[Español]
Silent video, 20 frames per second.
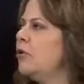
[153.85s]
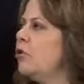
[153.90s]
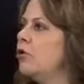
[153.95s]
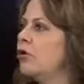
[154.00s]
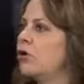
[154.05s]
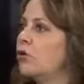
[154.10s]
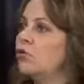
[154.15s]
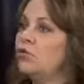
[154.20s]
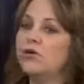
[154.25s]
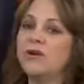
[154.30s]
lo
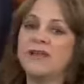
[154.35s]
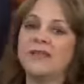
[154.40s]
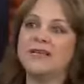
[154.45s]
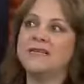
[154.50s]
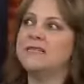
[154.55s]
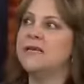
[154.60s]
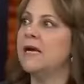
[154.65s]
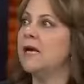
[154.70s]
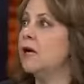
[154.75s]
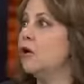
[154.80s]
que ocurre
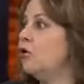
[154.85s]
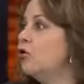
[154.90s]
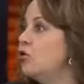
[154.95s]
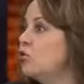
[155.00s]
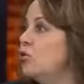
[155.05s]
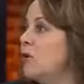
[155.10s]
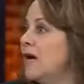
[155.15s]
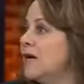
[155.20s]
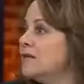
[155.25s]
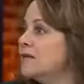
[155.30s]
desde en
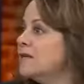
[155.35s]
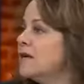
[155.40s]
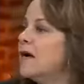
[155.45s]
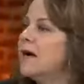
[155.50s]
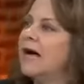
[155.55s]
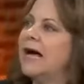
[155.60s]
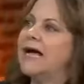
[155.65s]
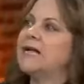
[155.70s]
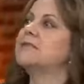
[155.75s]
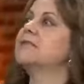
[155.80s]
Honduras
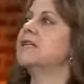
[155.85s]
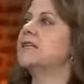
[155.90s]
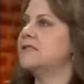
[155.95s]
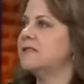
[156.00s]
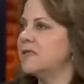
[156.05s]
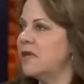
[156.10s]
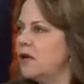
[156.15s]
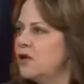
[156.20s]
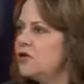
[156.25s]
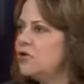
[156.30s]
hasta
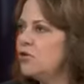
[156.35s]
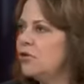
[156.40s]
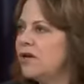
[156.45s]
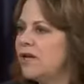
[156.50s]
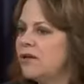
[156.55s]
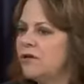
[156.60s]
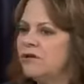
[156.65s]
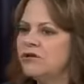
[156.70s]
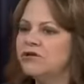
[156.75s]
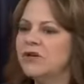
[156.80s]
Estados
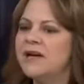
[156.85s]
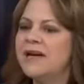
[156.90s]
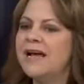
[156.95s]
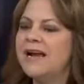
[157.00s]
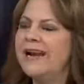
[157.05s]
Unidos,